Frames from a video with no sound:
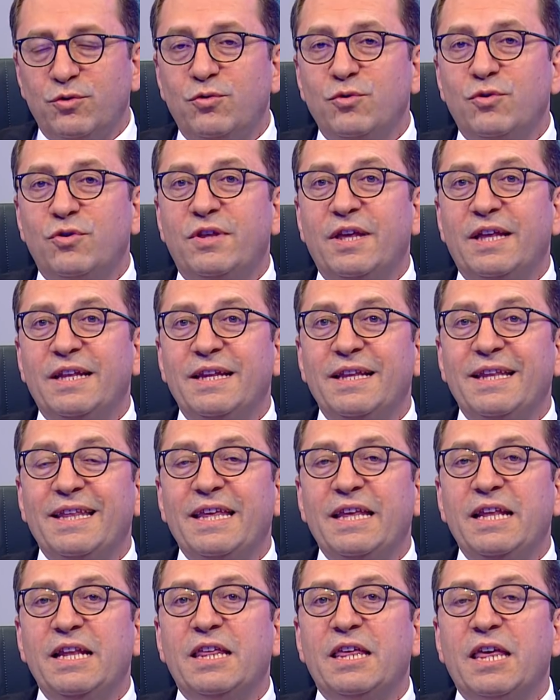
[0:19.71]
Türkiye'nin
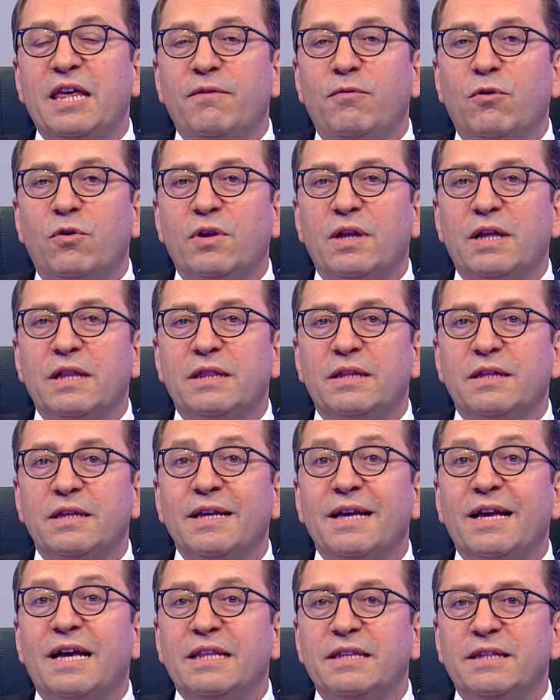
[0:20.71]
ilk
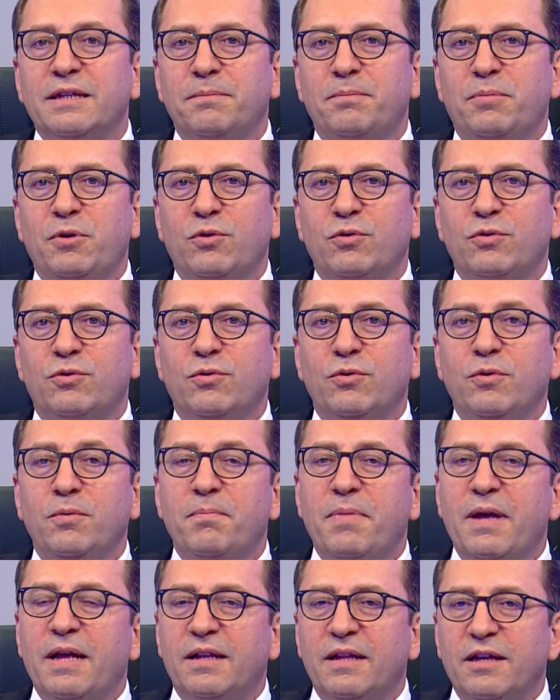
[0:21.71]
F-16 kadın
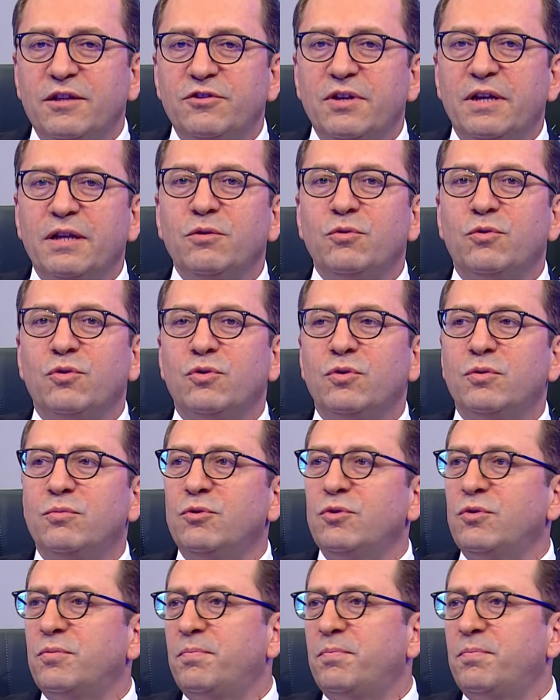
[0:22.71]
pilotu Berna Şen konuğumuz.